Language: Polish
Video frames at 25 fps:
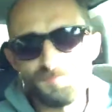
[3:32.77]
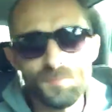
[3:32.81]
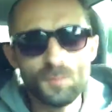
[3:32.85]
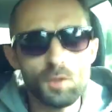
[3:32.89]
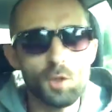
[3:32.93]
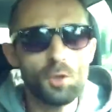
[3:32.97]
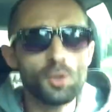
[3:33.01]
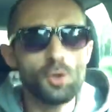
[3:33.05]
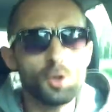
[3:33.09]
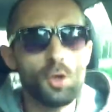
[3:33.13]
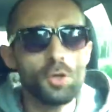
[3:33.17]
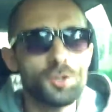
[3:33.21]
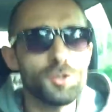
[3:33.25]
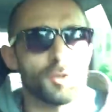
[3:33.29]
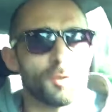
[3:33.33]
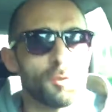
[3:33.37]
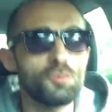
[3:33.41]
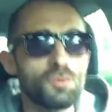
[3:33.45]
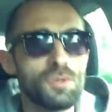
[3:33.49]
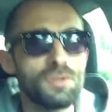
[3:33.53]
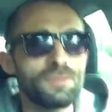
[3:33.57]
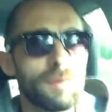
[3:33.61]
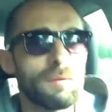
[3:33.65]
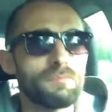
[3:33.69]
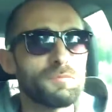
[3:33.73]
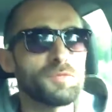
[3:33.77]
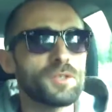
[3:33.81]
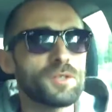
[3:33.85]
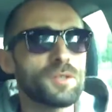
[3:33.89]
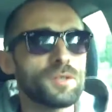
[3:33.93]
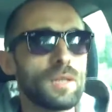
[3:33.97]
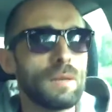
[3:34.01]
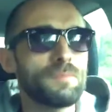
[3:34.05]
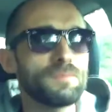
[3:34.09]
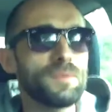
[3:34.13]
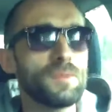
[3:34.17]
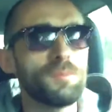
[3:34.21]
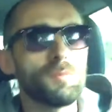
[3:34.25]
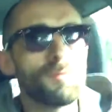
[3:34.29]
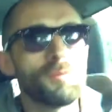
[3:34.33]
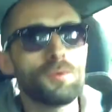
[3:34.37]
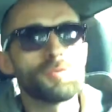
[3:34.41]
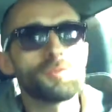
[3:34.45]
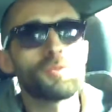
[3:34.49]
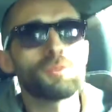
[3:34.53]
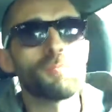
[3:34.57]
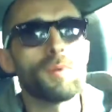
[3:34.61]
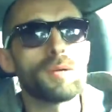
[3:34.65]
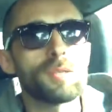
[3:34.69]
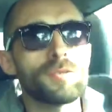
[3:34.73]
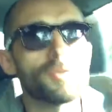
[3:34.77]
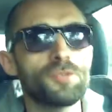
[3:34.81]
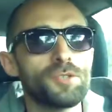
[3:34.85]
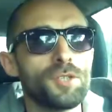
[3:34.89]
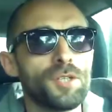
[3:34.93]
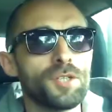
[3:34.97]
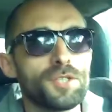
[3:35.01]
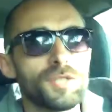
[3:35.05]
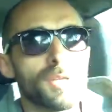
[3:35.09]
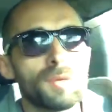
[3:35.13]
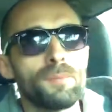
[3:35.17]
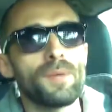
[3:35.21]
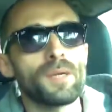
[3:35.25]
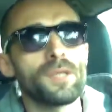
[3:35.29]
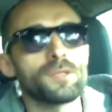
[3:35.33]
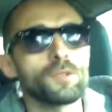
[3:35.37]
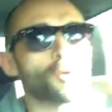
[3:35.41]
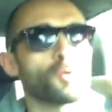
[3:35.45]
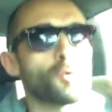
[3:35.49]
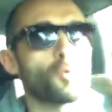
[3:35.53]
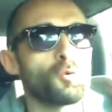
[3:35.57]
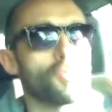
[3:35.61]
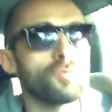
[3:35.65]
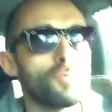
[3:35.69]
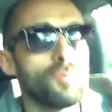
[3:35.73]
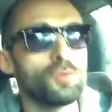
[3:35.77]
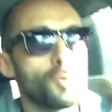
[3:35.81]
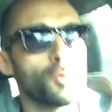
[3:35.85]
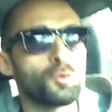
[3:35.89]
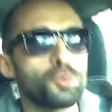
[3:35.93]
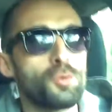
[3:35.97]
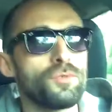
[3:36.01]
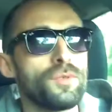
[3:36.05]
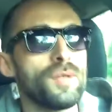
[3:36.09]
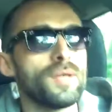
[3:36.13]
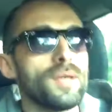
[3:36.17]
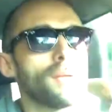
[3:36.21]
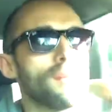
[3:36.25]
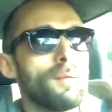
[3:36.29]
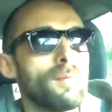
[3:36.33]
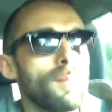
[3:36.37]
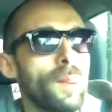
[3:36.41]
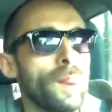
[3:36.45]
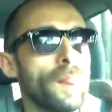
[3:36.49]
Choć, choć nie ukrywam, że dla mnie było to bardzo ciężkie, bardzo trudne,